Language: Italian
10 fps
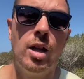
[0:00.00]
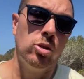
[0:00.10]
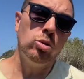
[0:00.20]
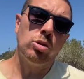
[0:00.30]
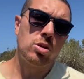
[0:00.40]

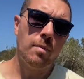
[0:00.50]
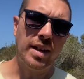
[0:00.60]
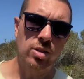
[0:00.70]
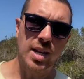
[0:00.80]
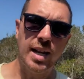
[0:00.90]
Tutto
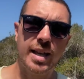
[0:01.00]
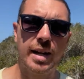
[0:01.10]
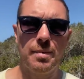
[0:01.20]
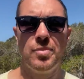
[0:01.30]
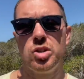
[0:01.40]
sommato
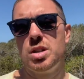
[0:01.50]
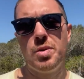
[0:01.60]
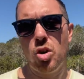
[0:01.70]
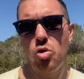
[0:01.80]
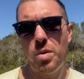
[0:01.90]
Selkirk non si
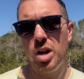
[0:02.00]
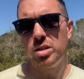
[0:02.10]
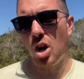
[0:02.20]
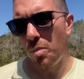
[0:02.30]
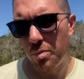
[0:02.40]
preoccupò
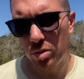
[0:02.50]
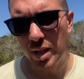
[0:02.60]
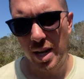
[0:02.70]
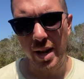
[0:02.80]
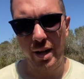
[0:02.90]
troppo
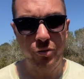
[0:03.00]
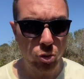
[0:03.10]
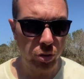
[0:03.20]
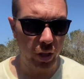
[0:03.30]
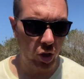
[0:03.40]
del
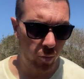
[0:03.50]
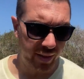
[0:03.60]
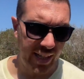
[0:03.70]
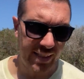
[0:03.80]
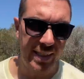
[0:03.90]
rifiuto del
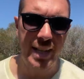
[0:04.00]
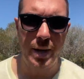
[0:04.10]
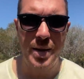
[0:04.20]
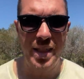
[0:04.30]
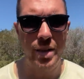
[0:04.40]
comandante di
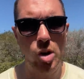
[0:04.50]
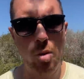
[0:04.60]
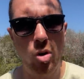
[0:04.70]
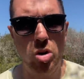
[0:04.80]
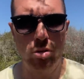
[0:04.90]
riprenderlo a
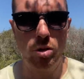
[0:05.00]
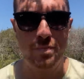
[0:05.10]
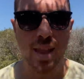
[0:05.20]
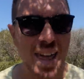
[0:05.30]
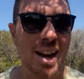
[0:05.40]
bordo,
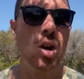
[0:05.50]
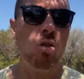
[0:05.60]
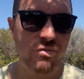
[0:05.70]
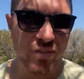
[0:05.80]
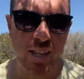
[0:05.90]
era
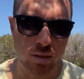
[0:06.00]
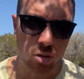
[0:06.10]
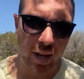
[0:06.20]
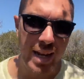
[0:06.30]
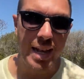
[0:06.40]
convinto
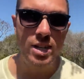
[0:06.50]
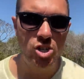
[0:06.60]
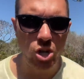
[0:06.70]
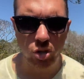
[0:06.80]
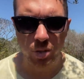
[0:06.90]
che nel
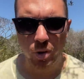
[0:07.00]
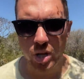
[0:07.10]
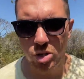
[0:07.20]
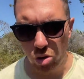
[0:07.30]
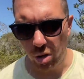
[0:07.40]
giro di
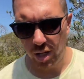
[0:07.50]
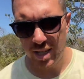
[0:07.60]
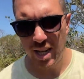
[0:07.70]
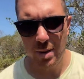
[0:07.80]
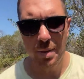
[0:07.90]
pochi giorni
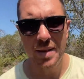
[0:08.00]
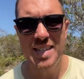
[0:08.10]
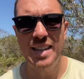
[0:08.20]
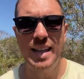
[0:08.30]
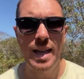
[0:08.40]
sarebbe
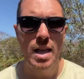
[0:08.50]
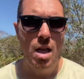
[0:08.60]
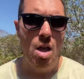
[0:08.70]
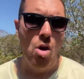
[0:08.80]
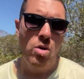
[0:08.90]
passata
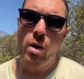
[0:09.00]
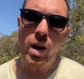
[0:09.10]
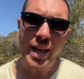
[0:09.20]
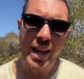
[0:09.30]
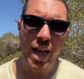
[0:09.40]
una
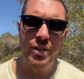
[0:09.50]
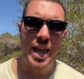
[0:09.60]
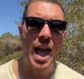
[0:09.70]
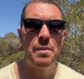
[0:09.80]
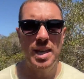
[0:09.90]
qualche nave
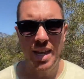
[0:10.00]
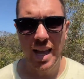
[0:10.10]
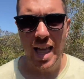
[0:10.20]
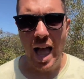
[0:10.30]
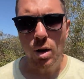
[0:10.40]
amica
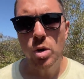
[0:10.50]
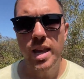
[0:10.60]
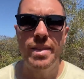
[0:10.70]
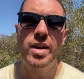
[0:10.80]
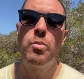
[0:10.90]
a cui
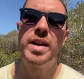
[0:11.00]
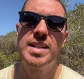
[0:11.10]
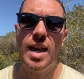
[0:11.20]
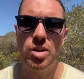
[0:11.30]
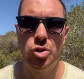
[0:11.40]
chiedere un
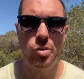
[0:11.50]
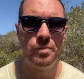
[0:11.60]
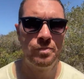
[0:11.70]
passaggio.